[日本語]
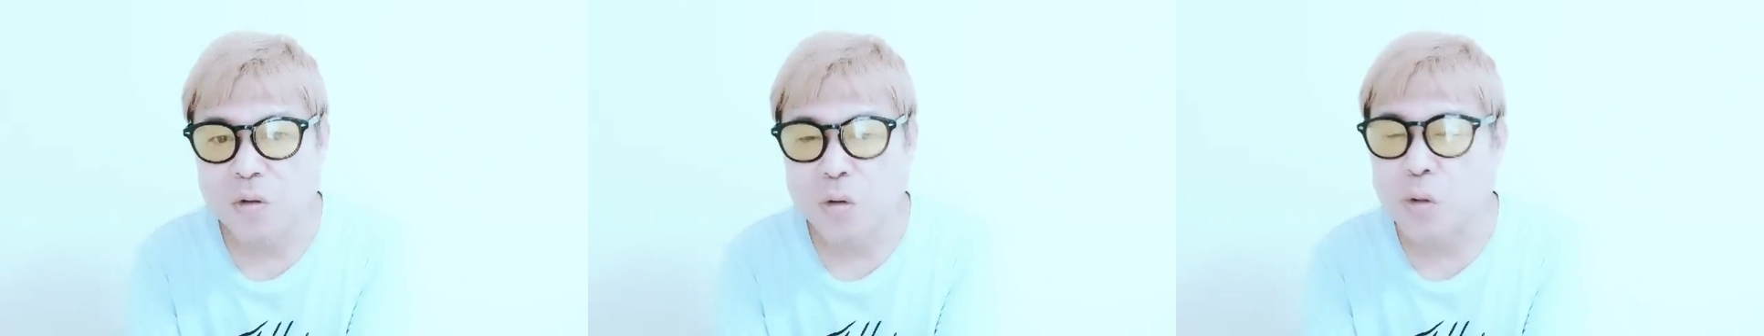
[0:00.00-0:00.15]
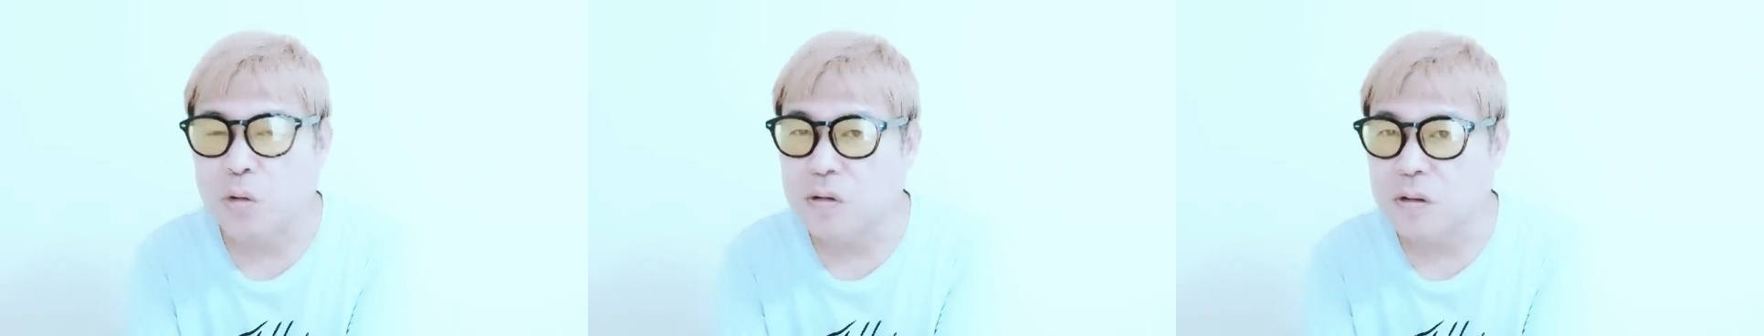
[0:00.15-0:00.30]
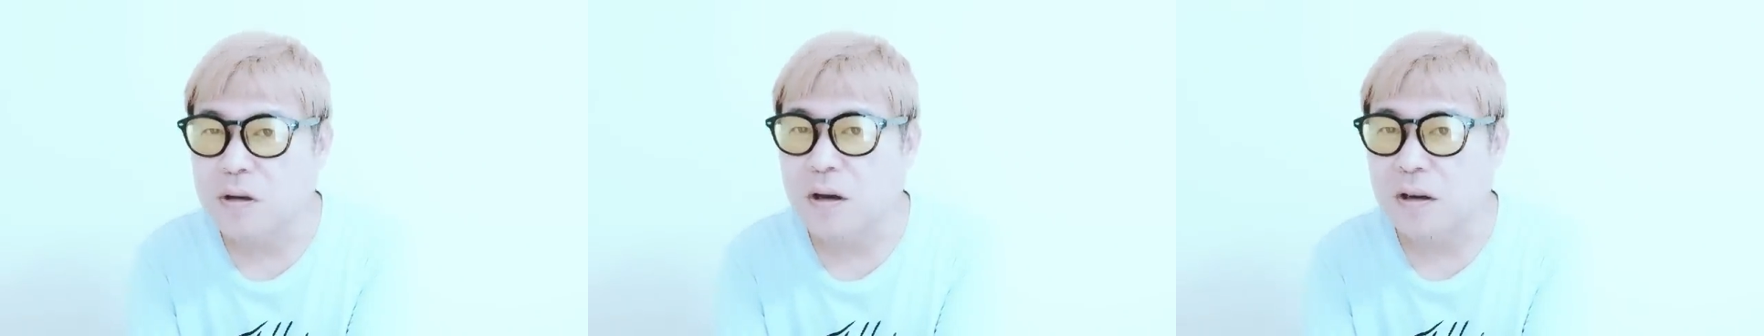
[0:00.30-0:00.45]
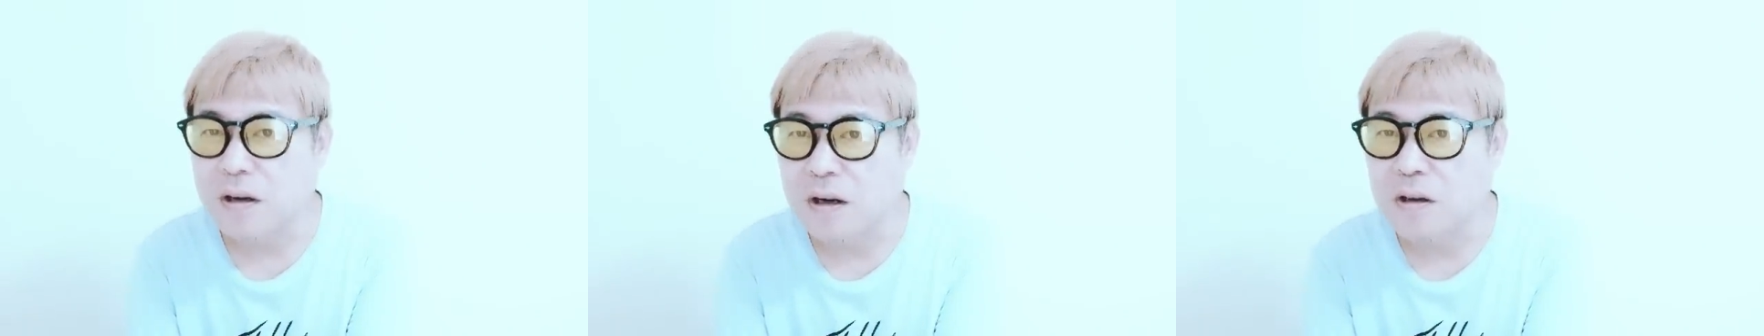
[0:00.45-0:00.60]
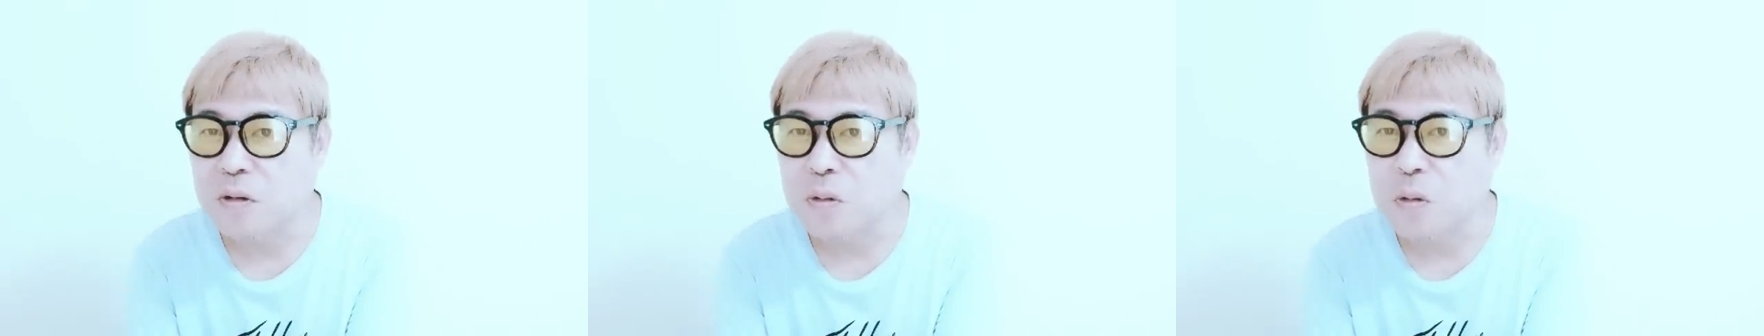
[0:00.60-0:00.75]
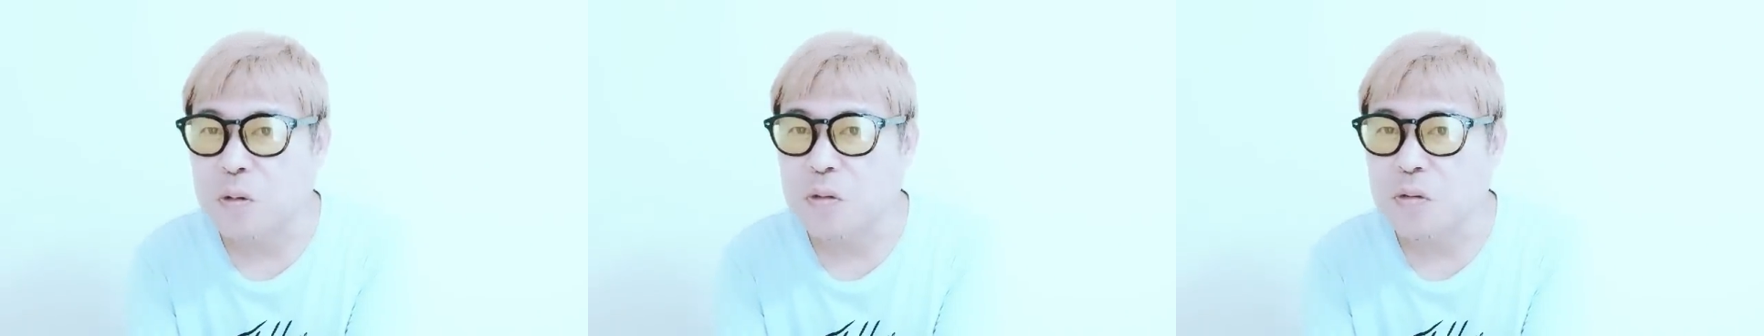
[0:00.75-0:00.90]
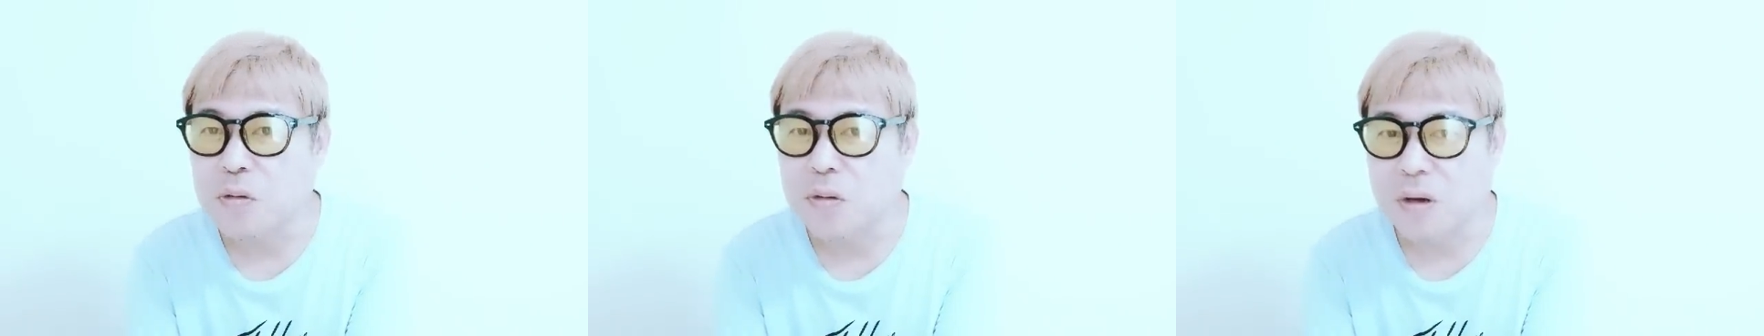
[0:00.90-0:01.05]
毒がない
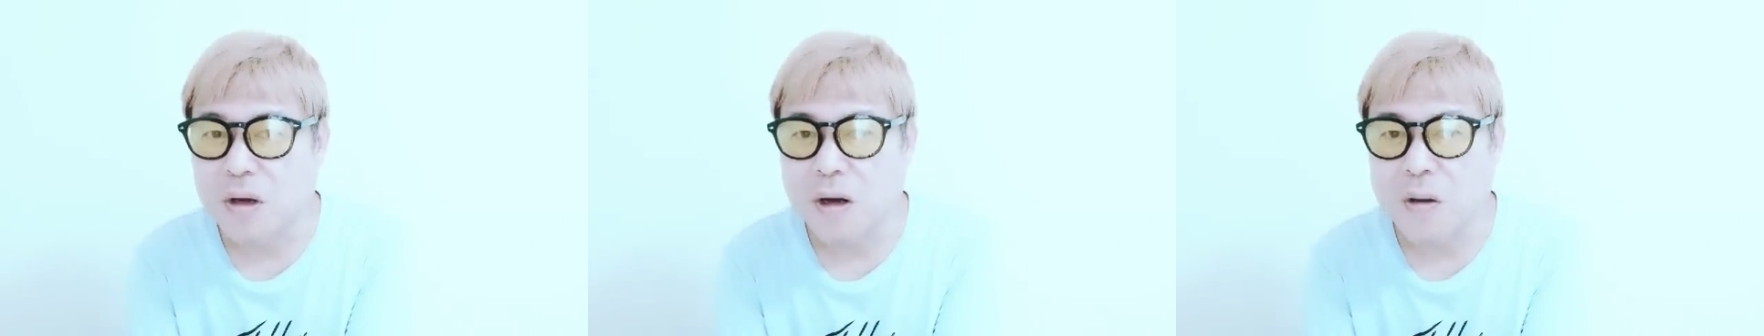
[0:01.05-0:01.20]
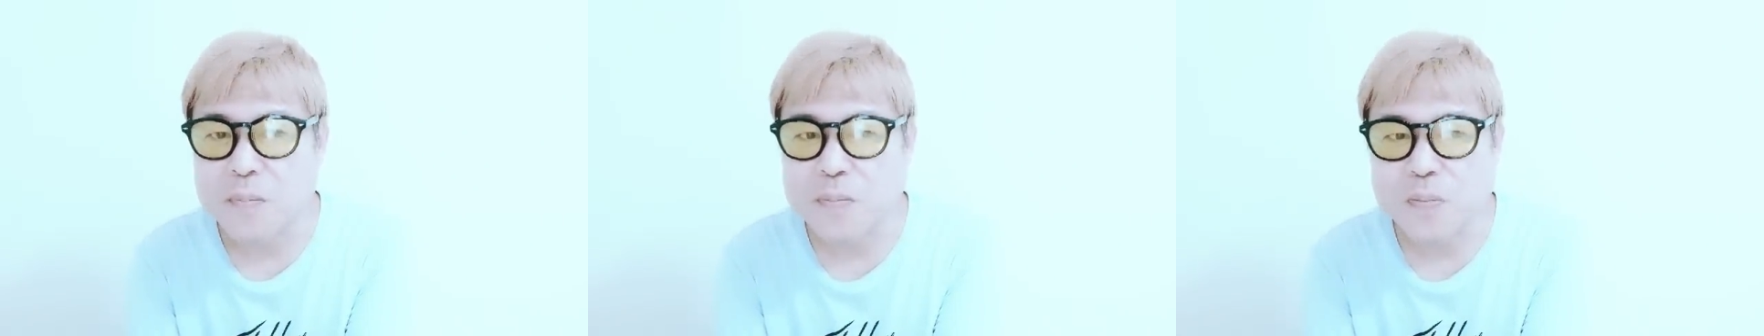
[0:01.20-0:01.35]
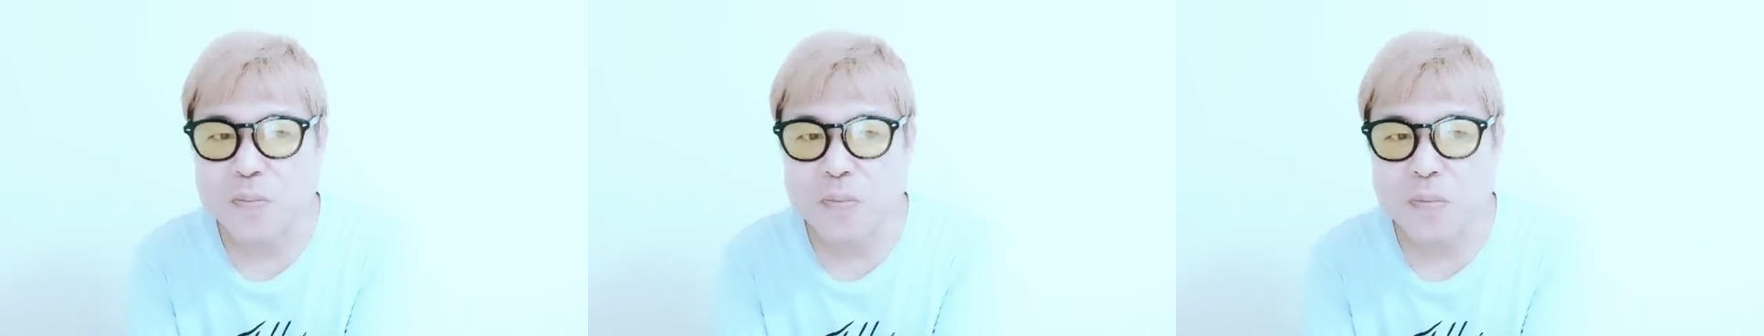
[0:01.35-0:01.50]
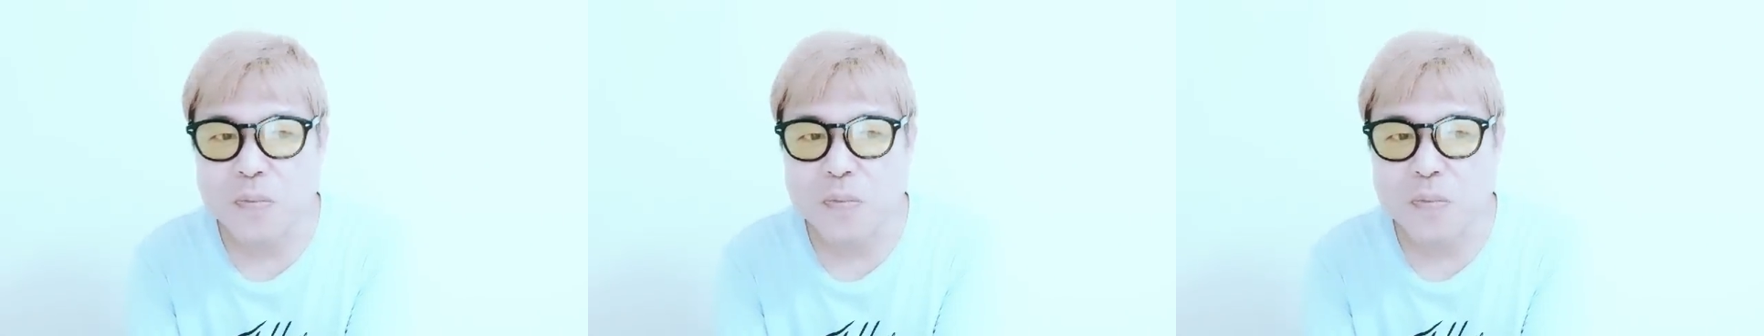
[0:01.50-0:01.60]
というか、